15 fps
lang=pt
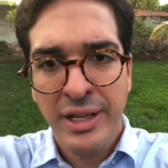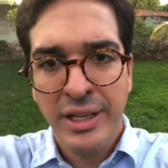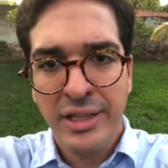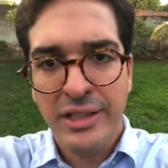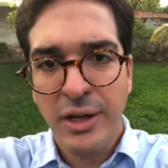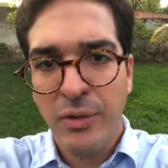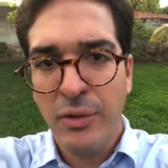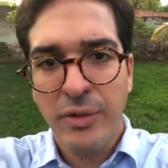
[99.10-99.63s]

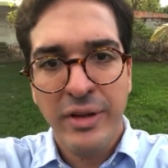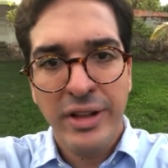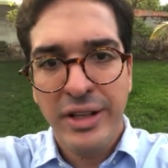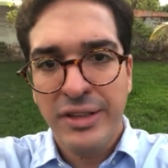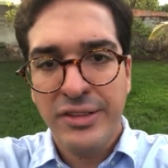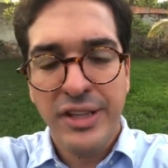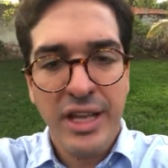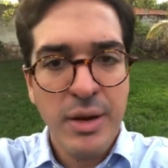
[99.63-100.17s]
Então,
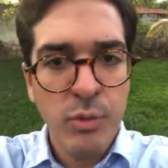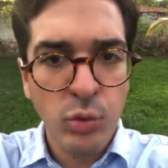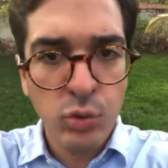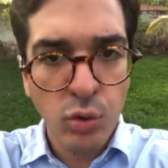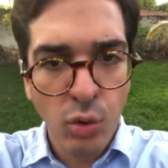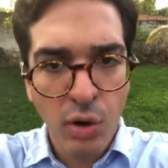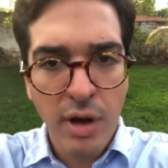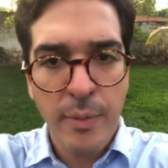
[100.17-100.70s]
se ele
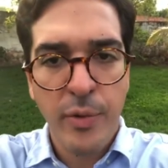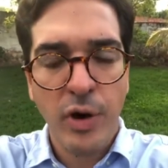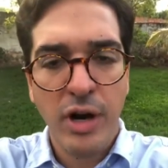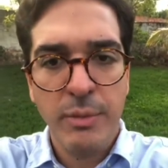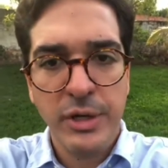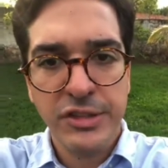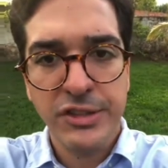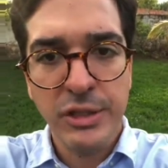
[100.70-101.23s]
mudou a
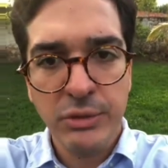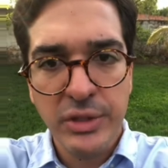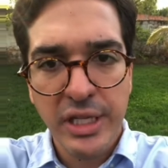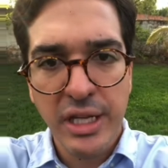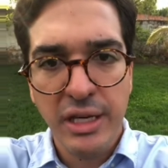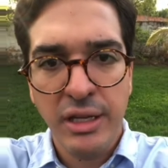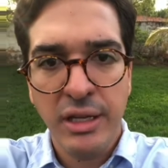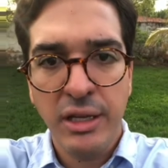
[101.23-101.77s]
programação
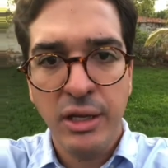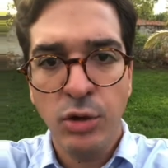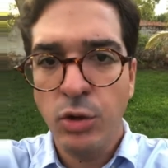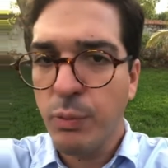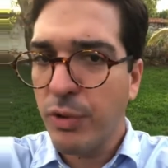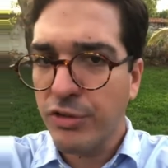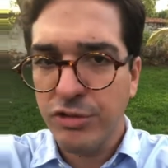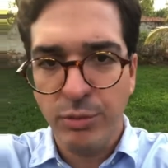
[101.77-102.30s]
dele, eu não
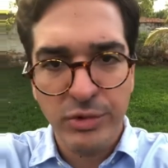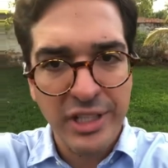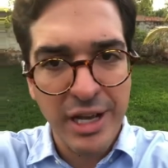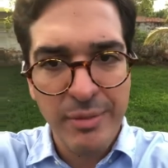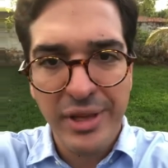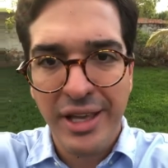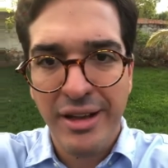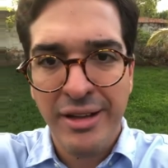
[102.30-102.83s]
posso mudar a
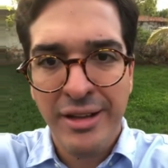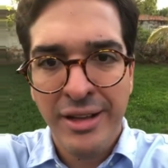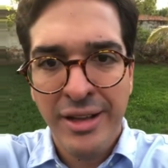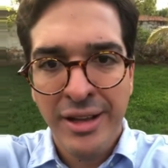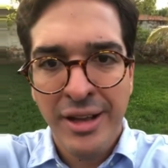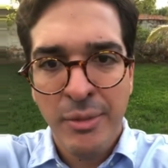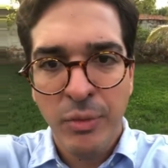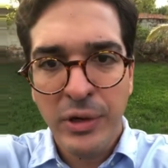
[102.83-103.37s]
minha,
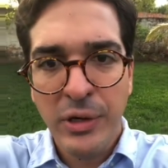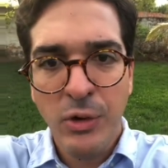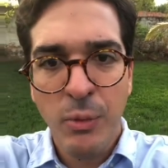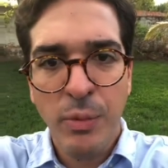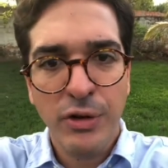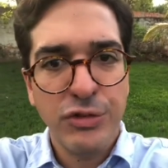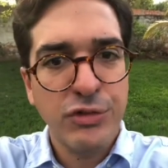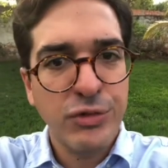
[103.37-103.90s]
porque não
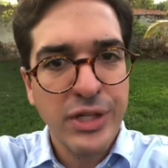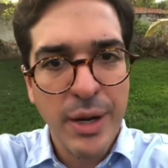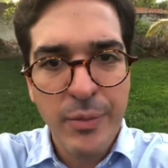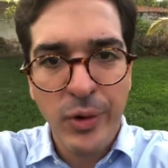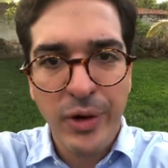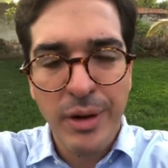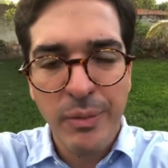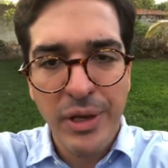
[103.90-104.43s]
posso sujar
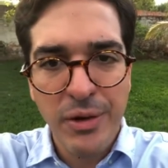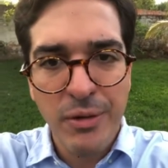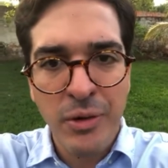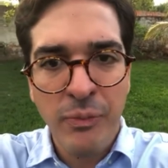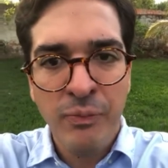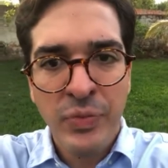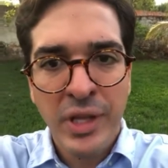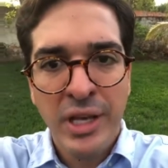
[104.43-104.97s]
meu caminho
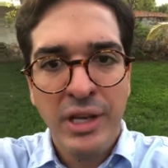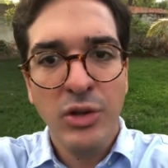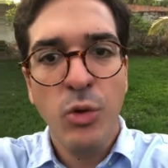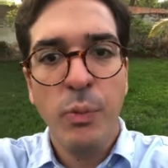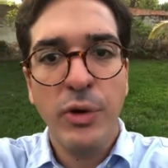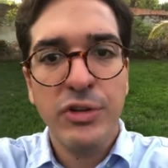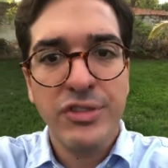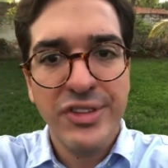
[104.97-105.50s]
e não
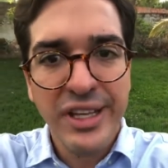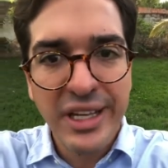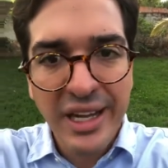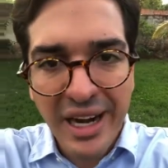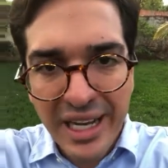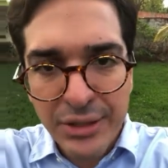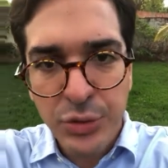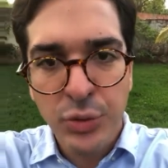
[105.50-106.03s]
posso ser
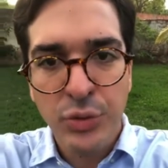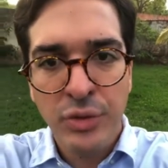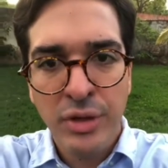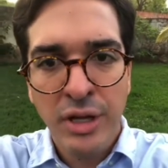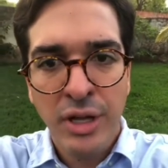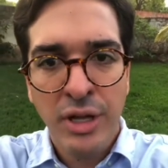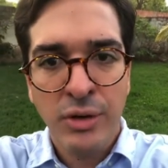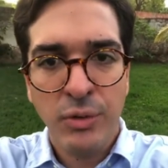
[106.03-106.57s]
ingrato
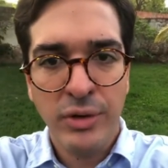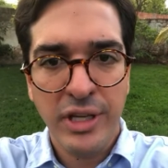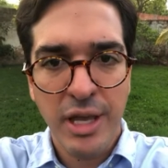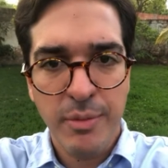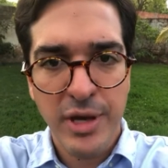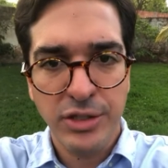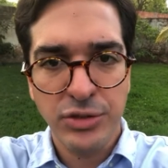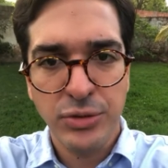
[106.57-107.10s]
com quem
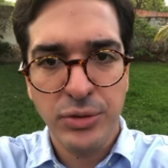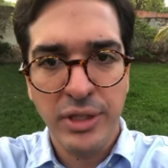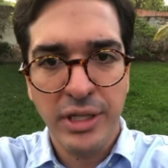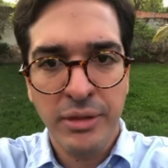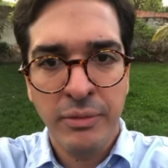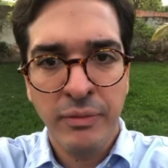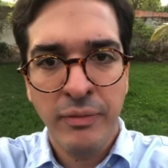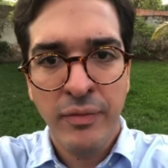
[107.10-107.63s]
me ajuda.
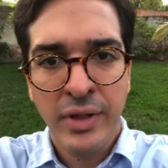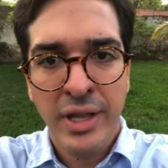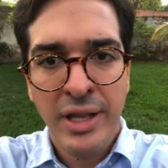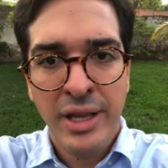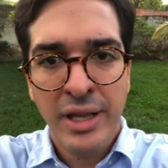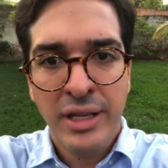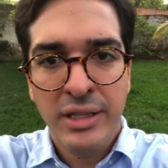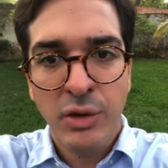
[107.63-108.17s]

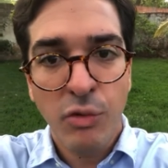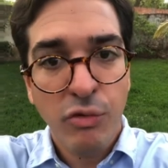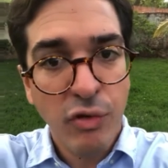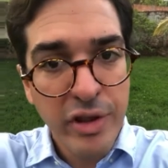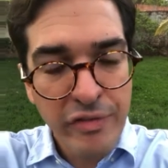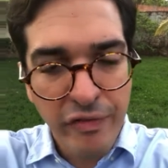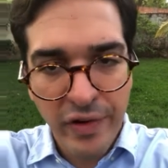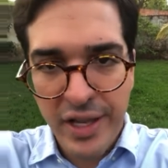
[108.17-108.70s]
Então, vou
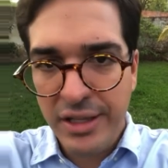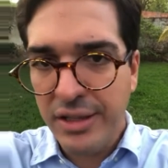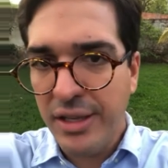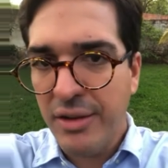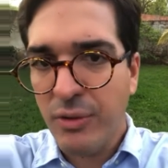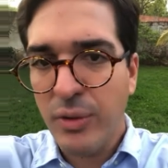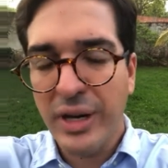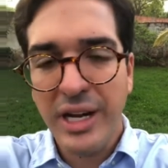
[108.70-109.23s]
em frente
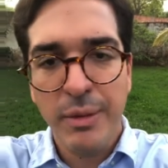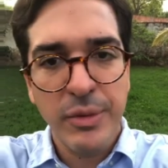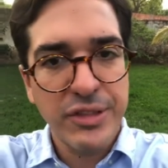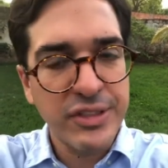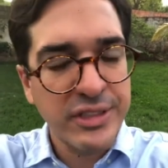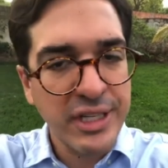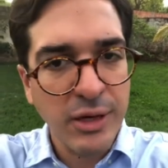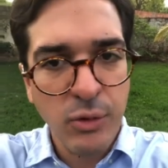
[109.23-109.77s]
com a
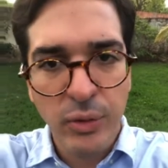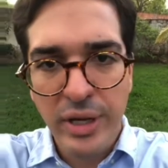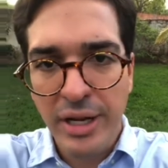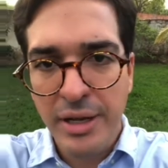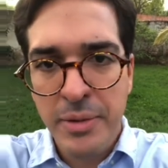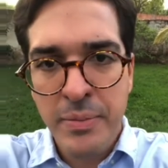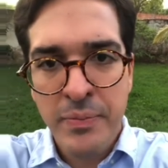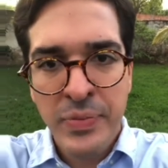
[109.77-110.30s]
cabeça
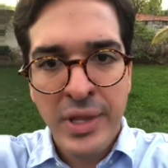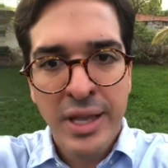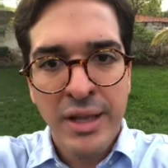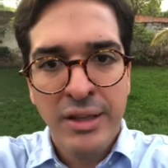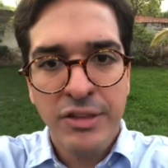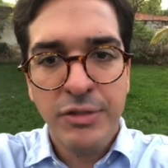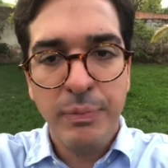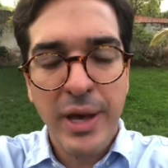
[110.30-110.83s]
tranquila.
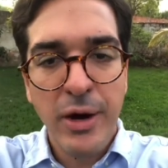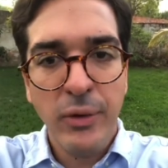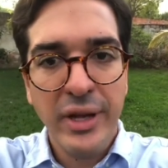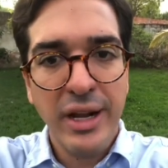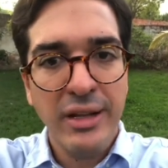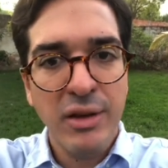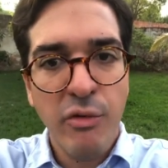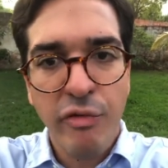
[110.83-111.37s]
Espero que
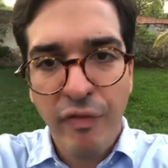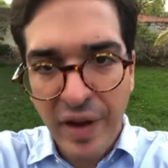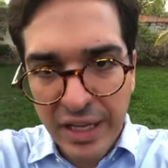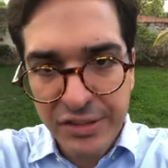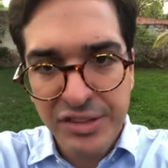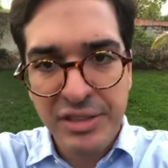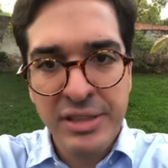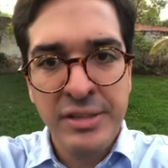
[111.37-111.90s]
ele não
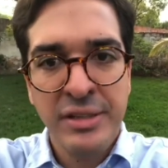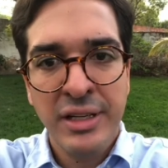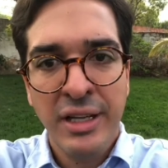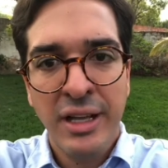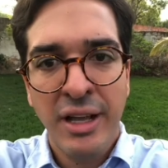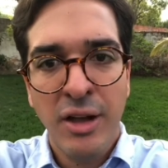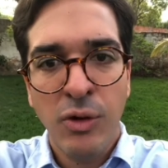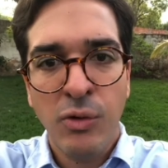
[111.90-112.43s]
faça
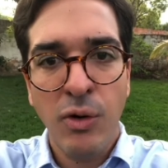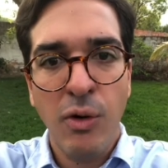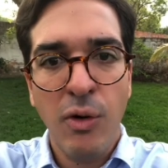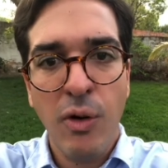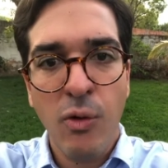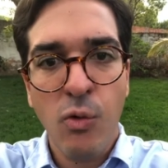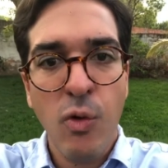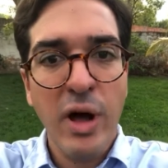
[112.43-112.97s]
com
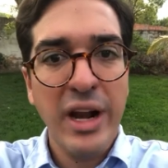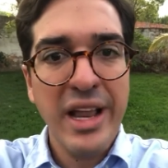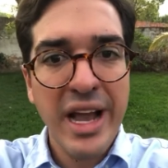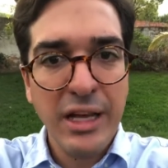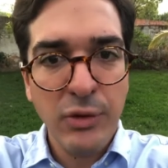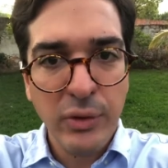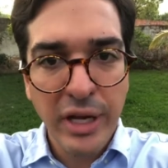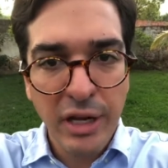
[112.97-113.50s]
algum
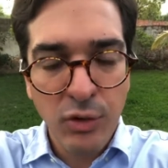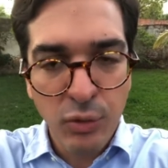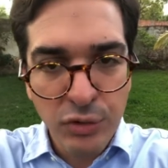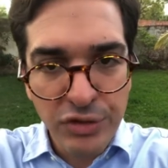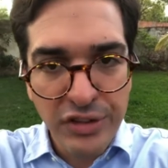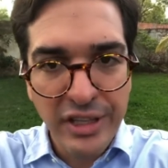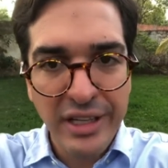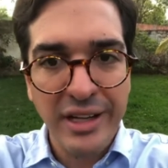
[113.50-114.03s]
aliado que ele
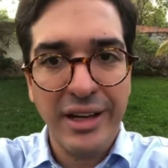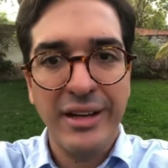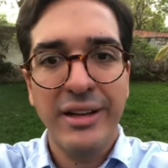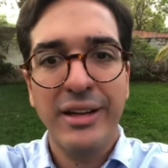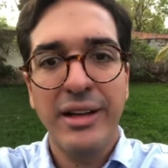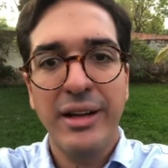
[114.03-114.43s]
consiga,